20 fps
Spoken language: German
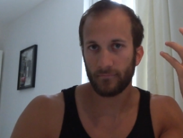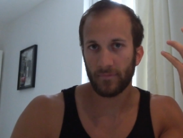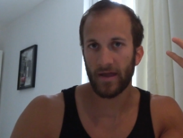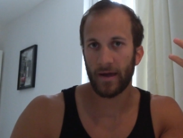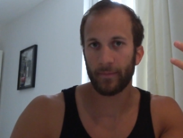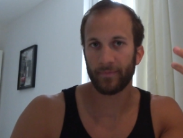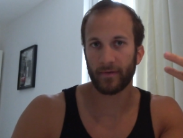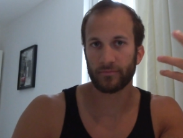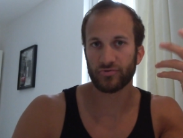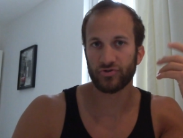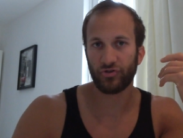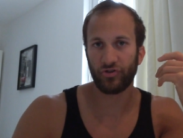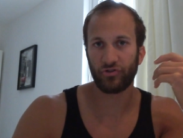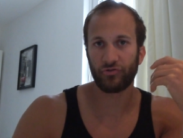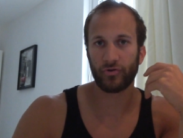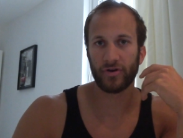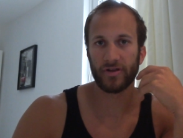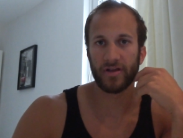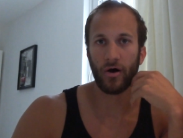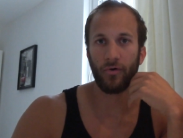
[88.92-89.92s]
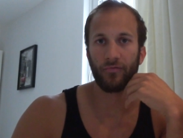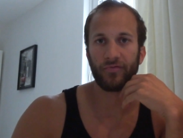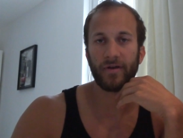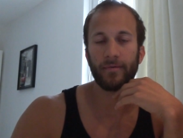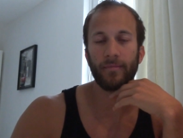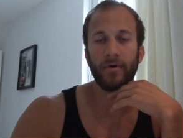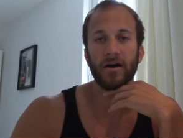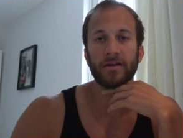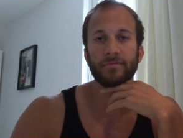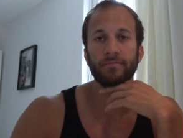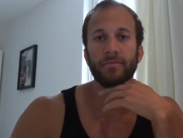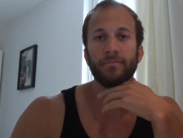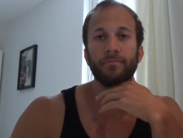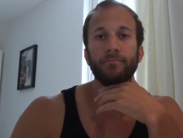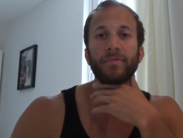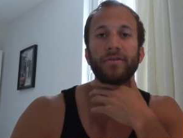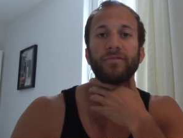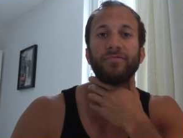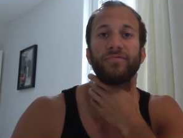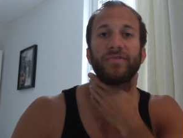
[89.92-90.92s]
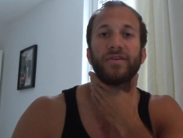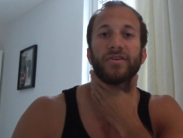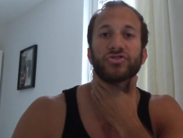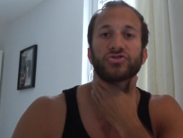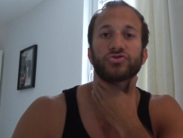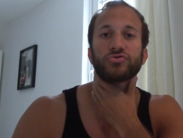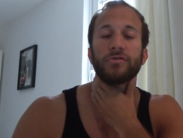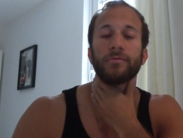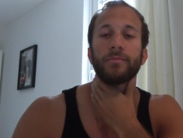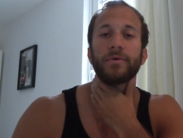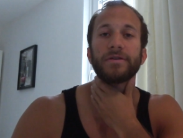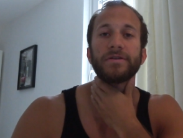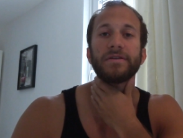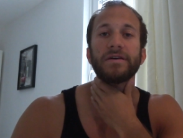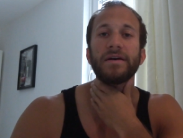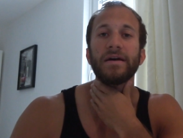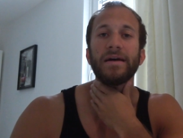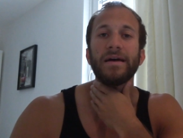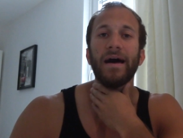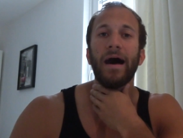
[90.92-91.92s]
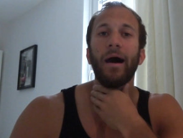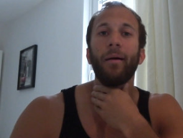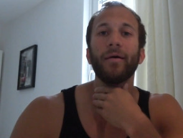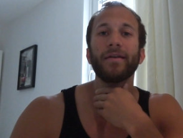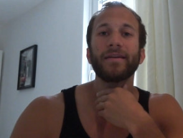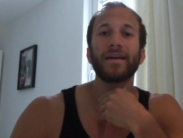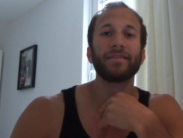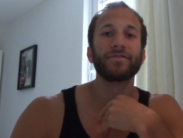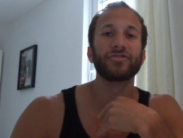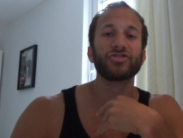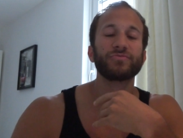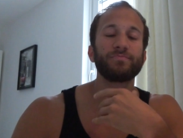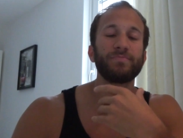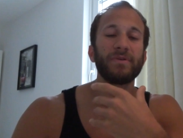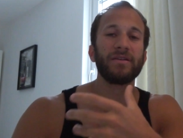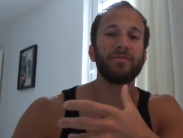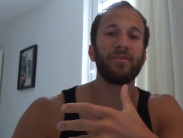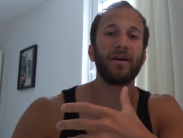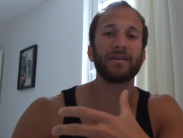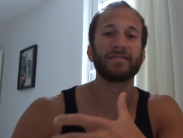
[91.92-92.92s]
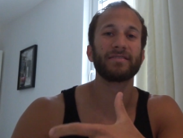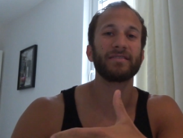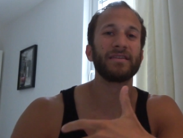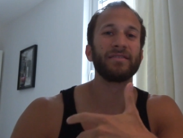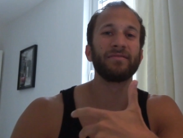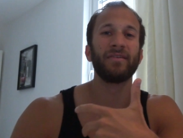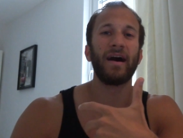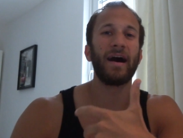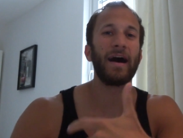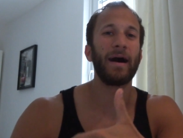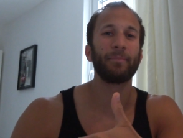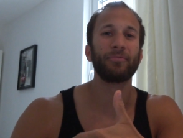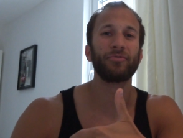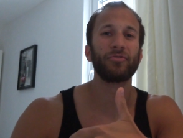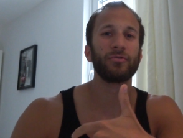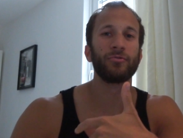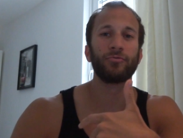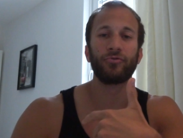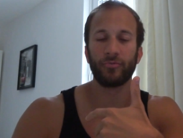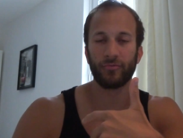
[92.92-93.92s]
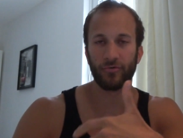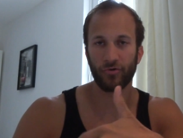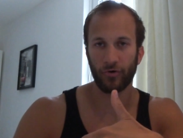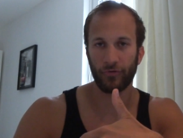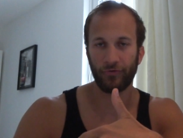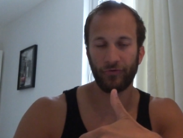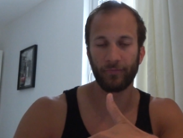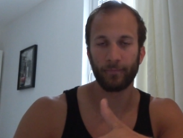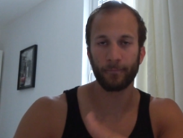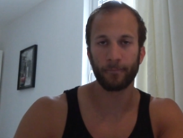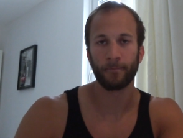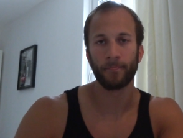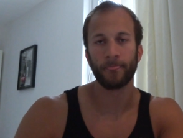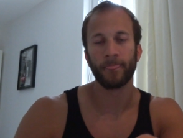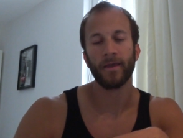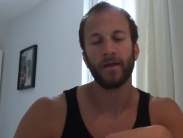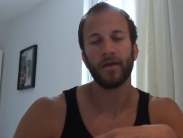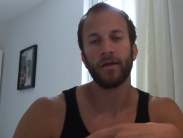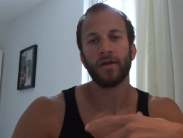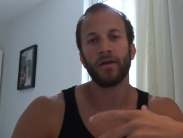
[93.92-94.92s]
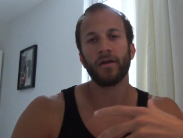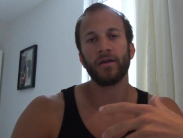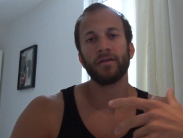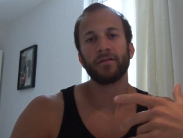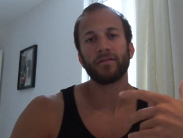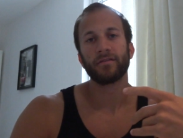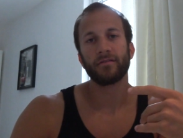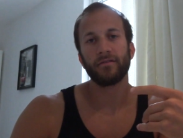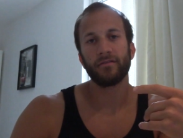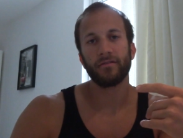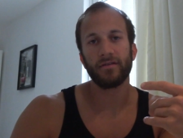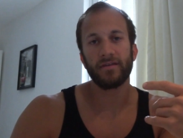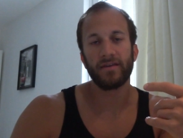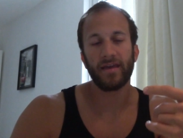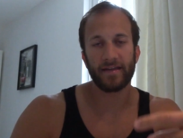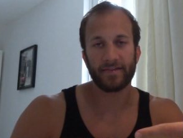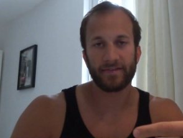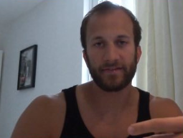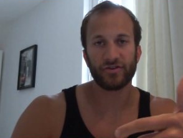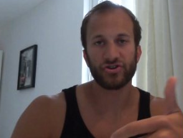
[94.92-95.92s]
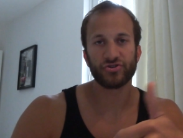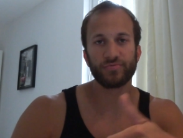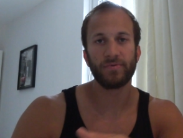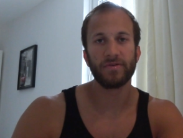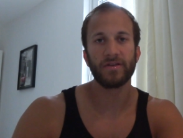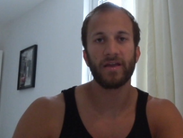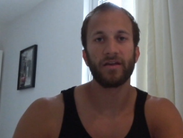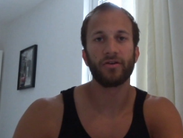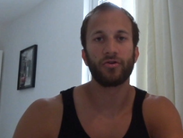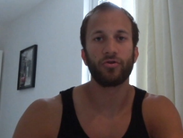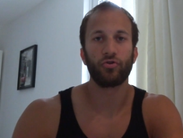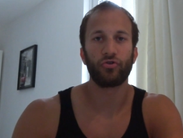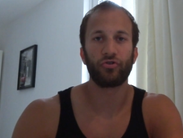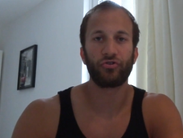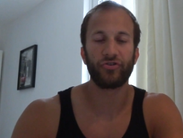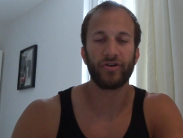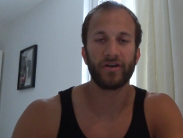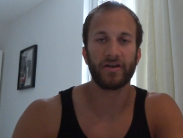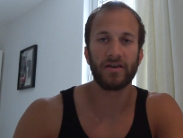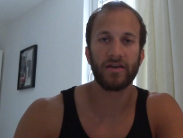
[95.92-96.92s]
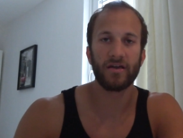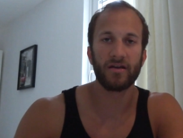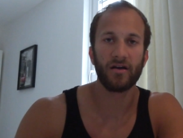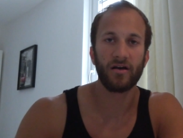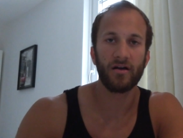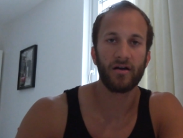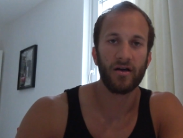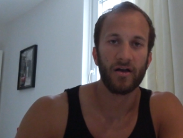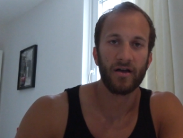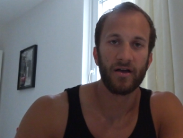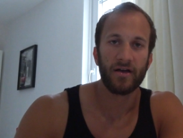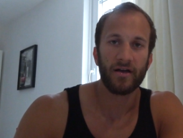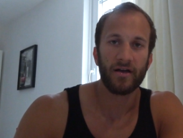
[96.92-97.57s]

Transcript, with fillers: haben sie am Schluss natürlich aufgemacht mit, mit vier Stürmern. Aber die ganze Spielweise, die war absolut zum Kotzen. Jetzt das Spiel gegen Costa Rica